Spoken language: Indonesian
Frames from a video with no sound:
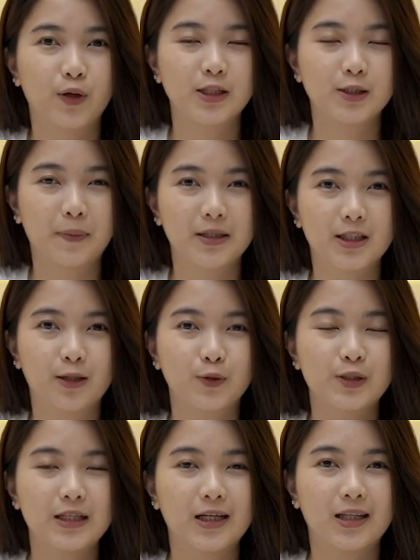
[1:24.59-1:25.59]
SPC itu
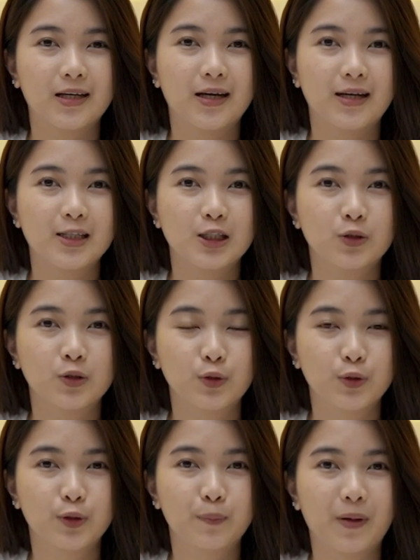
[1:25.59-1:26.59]
singkatan dari
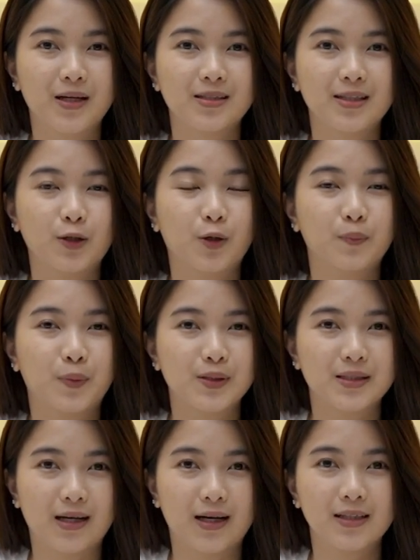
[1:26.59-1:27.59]
Stone Plastic
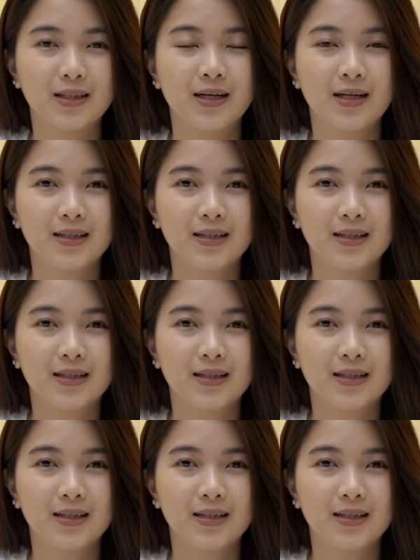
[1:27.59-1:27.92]
Composite.